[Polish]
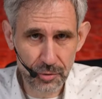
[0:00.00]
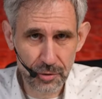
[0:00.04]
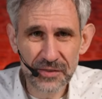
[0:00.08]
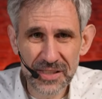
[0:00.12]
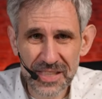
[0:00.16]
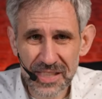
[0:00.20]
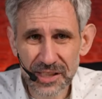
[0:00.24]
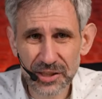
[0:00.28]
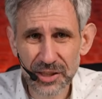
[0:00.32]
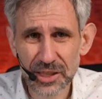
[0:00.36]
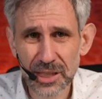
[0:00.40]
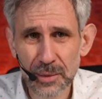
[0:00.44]

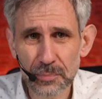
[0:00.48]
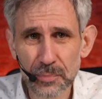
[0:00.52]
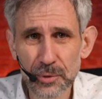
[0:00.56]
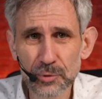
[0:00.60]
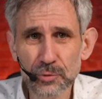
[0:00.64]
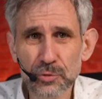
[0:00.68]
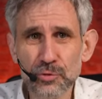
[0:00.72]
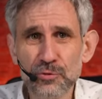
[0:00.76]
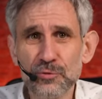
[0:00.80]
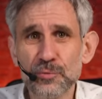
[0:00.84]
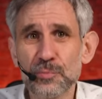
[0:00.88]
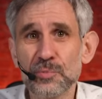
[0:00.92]
Fizyczna
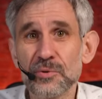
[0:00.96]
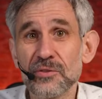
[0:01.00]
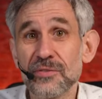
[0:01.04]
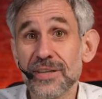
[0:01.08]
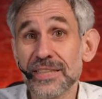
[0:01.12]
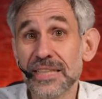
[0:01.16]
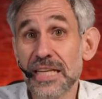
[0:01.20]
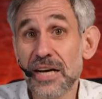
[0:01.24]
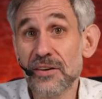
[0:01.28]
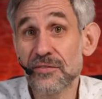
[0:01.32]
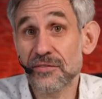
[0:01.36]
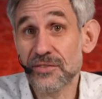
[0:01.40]
podróż wpływa
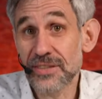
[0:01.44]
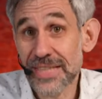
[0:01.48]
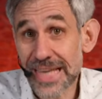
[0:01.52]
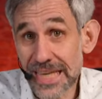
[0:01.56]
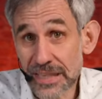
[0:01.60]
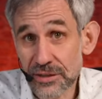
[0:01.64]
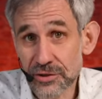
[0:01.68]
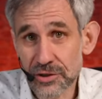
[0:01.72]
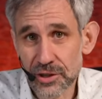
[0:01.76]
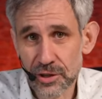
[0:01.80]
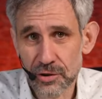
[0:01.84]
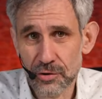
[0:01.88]
na
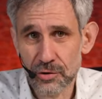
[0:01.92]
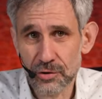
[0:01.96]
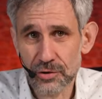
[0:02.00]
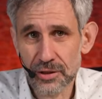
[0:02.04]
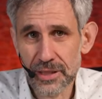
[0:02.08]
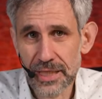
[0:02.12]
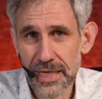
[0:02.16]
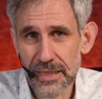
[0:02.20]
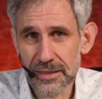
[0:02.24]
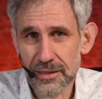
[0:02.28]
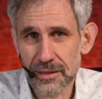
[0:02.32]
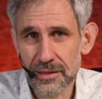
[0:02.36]
wnętrze
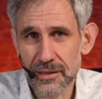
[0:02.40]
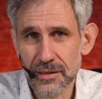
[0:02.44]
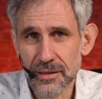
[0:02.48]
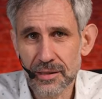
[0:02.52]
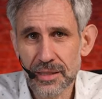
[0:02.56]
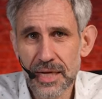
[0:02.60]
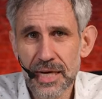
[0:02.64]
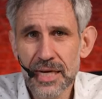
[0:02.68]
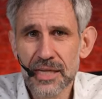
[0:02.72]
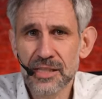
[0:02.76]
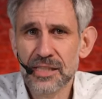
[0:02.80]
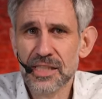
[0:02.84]
Kordiana, jest
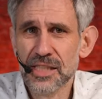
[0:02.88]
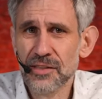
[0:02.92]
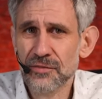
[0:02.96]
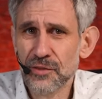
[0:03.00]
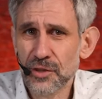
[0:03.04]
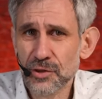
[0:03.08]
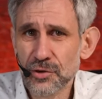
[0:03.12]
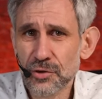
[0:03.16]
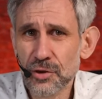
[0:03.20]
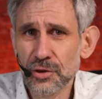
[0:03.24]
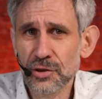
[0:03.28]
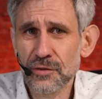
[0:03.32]

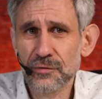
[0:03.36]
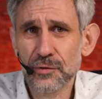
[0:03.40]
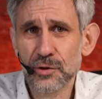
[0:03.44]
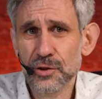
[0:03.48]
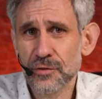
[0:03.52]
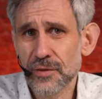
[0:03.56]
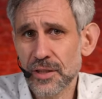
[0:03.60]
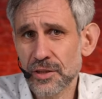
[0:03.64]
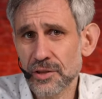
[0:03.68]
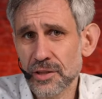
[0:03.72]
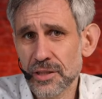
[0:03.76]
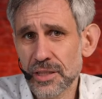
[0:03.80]
Zawiedziony w
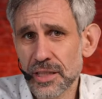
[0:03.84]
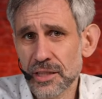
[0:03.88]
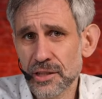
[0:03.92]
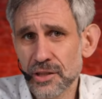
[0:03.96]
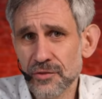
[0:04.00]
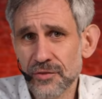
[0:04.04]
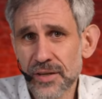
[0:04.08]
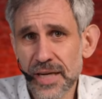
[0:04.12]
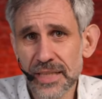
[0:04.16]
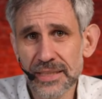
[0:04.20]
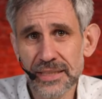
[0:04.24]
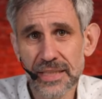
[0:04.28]
doświadczeniach
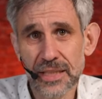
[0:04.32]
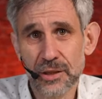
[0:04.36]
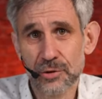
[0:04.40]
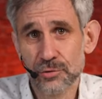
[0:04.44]
świata,